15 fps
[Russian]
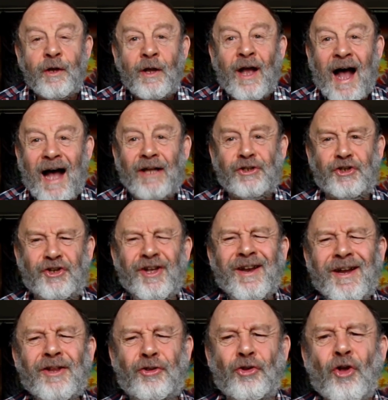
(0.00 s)

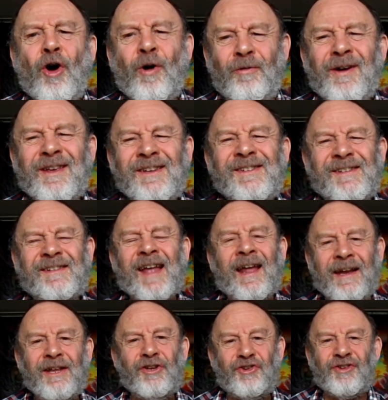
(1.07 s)
очередного
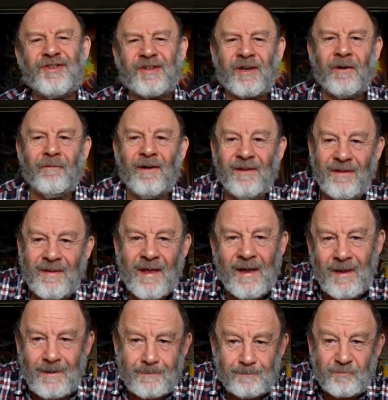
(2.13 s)
исторического
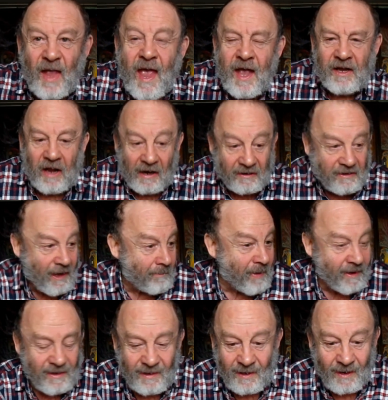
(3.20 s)
дня, когда
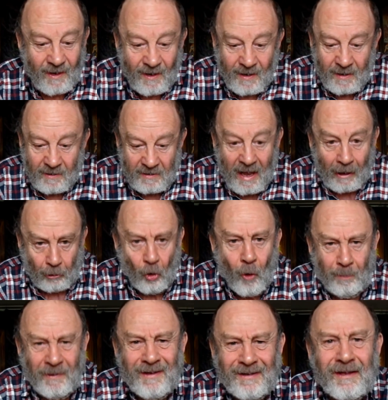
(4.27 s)
мои
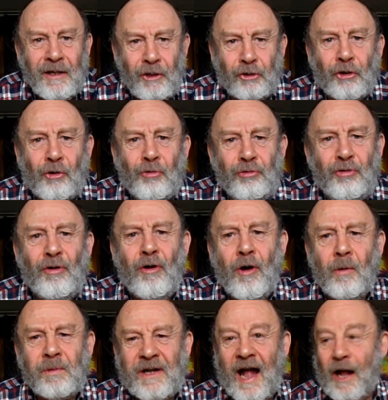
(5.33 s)
накопленные
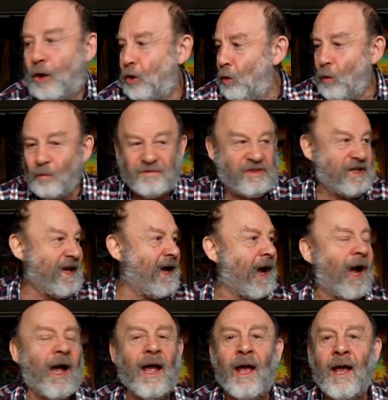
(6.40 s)
трудом, как и у
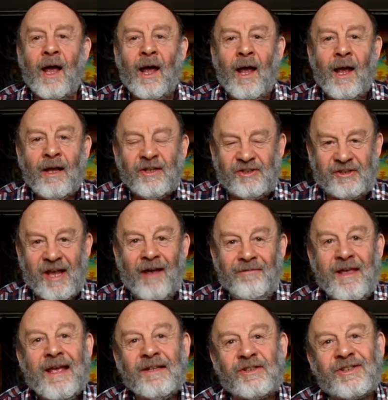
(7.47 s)
всех
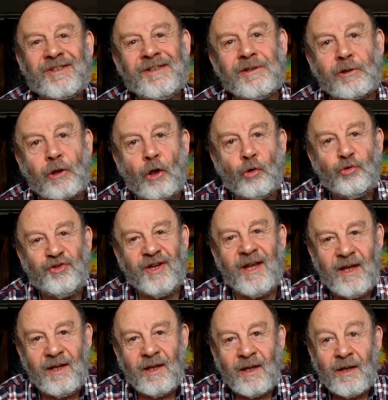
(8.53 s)
советских
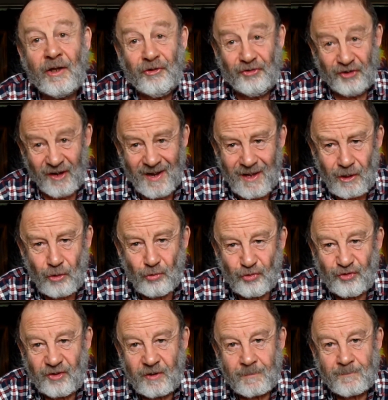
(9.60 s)
людей,
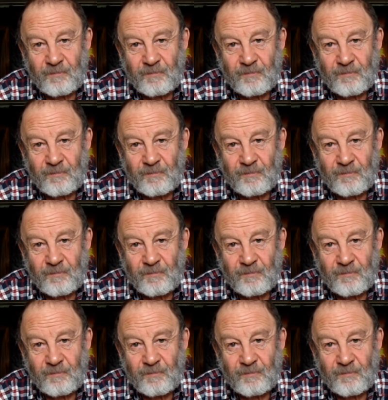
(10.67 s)
денежки.